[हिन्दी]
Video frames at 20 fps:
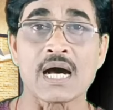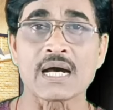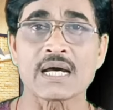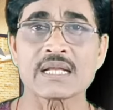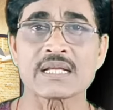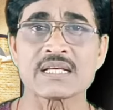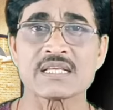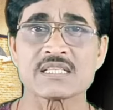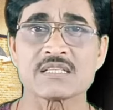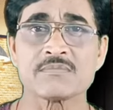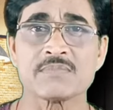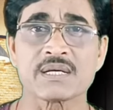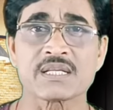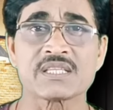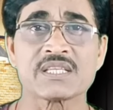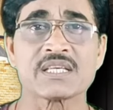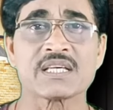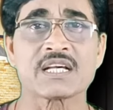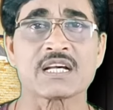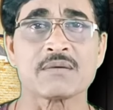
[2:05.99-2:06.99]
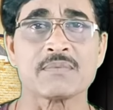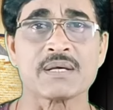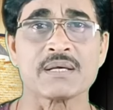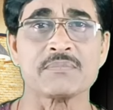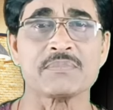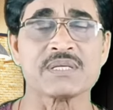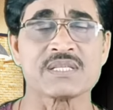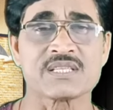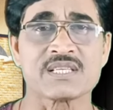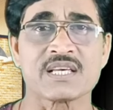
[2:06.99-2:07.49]
अगर किसी व्यक्ति की
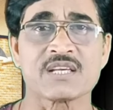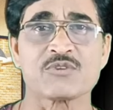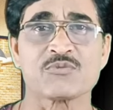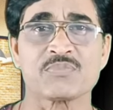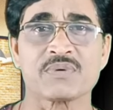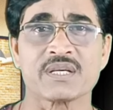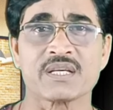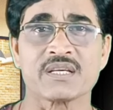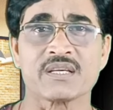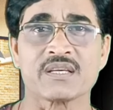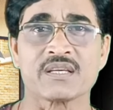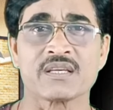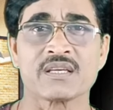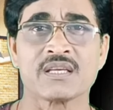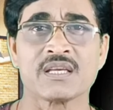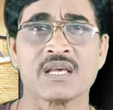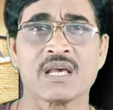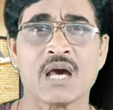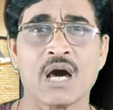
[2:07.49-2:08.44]
कमाई बीस हजार रुपये है